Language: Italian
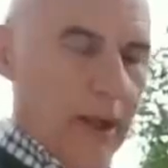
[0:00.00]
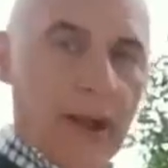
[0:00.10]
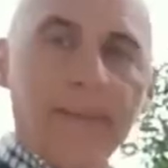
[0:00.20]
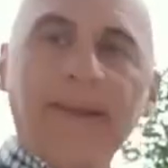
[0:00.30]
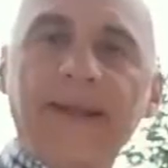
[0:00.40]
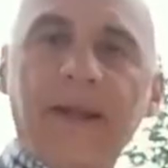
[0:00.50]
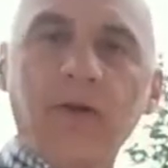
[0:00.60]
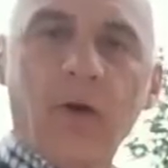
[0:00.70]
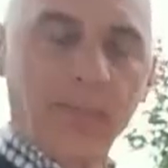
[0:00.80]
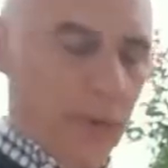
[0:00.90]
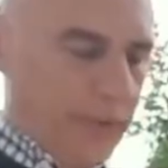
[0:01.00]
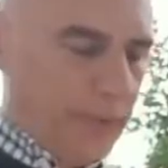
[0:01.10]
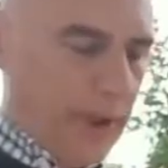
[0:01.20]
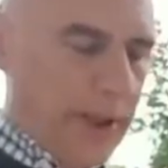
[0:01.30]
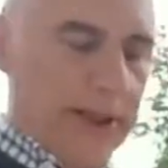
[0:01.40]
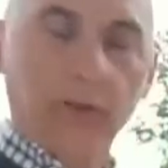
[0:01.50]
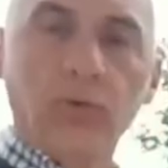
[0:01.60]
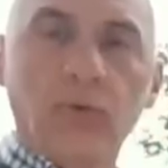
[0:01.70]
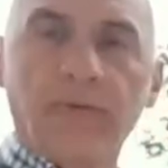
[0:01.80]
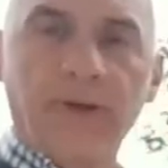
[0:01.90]
La mattina dopo era
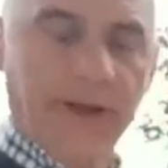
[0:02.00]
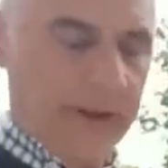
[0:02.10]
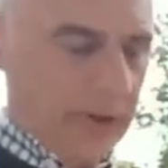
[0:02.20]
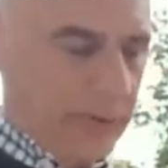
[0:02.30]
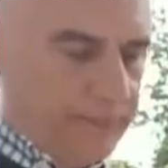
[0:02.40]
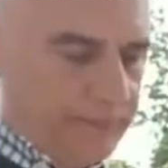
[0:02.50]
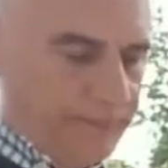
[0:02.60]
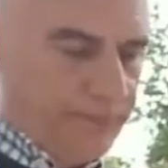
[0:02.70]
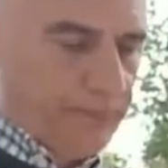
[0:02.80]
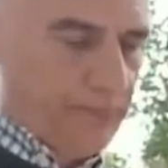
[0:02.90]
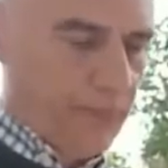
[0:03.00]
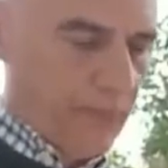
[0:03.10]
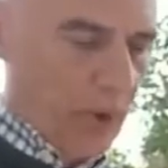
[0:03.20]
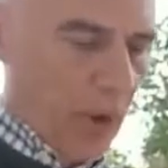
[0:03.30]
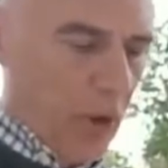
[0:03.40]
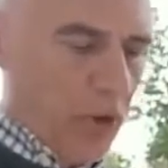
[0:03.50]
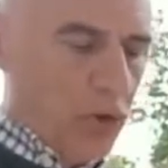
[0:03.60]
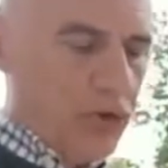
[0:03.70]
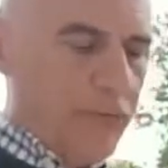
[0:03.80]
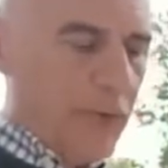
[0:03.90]
tutto finito.
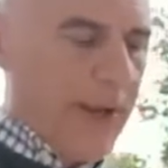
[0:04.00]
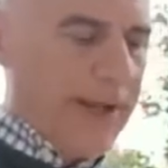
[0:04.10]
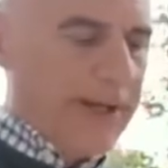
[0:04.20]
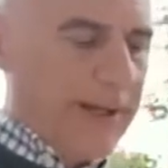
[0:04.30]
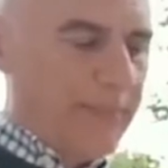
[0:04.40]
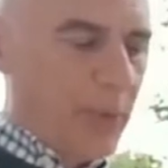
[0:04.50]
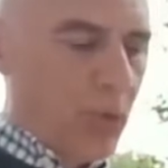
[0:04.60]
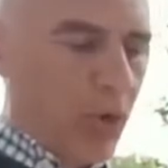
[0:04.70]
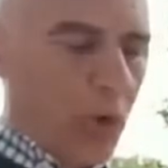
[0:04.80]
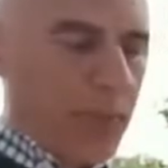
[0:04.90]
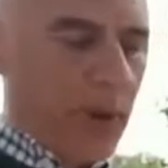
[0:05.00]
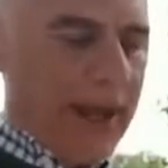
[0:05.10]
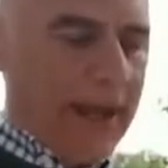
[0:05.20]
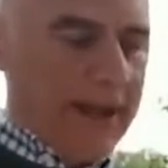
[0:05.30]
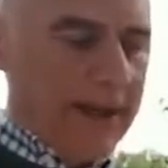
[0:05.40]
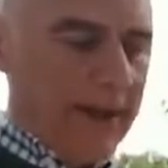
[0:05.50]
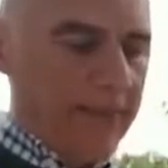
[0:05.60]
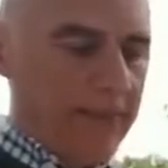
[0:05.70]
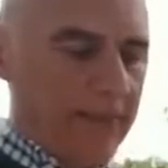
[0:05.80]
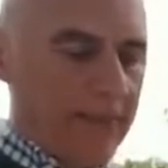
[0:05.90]
Non ci fu neanche più un colpo in aria,
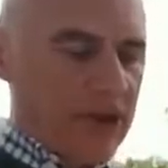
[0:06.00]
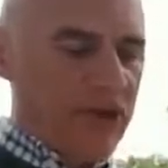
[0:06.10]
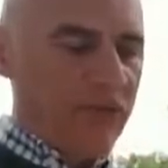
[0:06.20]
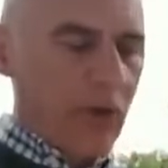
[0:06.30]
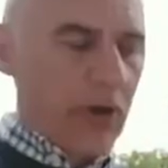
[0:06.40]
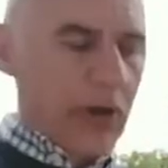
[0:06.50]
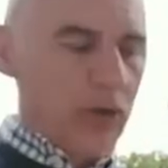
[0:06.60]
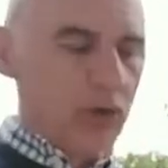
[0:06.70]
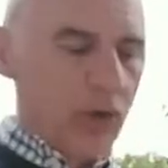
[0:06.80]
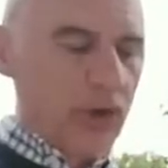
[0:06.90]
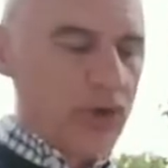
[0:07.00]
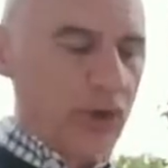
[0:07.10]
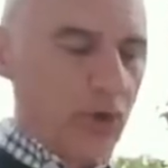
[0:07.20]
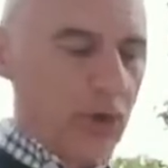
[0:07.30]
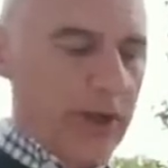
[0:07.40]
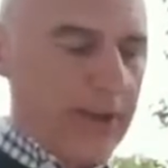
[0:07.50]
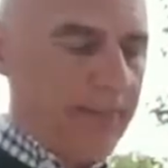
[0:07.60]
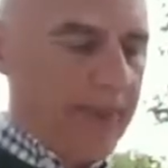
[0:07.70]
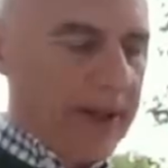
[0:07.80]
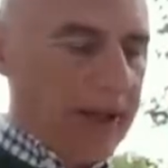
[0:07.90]
ma ci vollero 12 ore
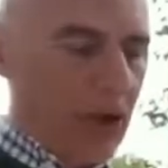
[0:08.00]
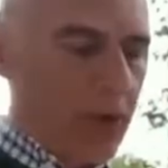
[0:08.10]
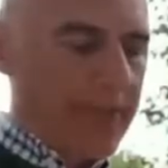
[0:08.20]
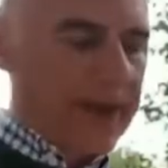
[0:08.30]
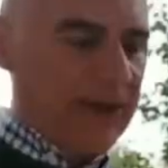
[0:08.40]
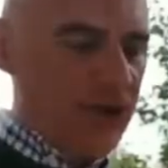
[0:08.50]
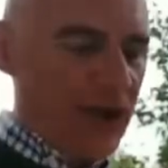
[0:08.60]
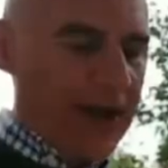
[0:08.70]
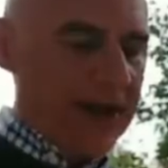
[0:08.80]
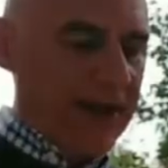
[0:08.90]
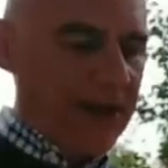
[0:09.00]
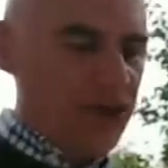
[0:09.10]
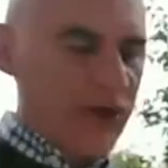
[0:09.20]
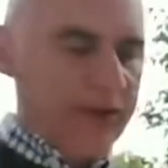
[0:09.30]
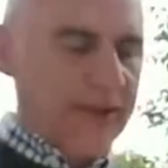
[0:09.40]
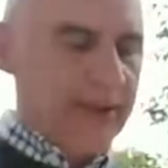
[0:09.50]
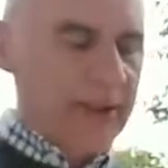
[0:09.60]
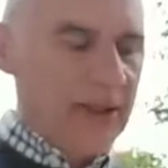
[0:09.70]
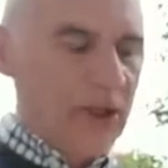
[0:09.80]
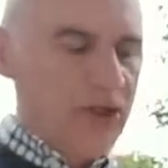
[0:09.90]
perché noi partigiani e la gente
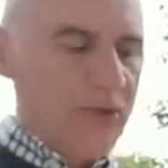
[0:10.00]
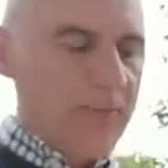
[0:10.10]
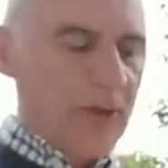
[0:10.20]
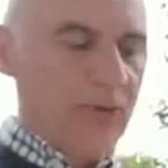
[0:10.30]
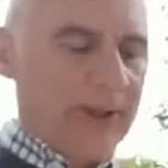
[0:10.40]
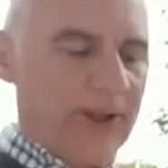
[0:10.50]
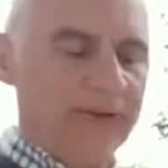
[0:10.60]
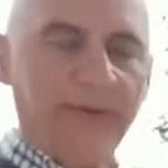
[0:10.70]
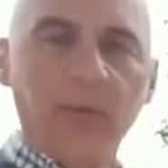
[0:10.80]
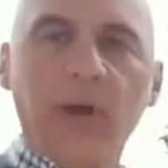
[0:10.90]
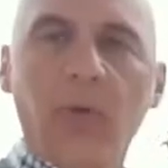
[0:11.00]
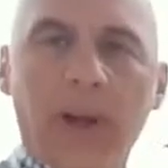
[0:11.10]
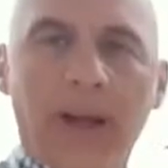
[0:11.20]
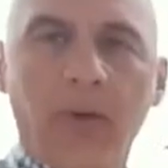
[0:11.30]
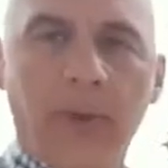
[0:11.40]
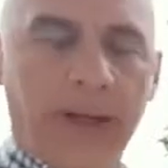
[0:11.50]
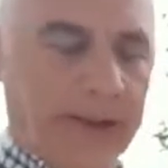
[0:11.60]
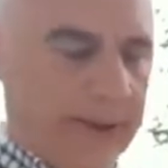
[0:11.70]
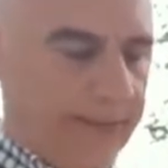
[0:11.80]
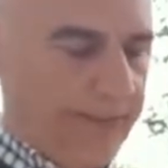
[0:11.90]
ci persuadessimo di quella
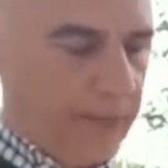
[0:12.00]
quiete.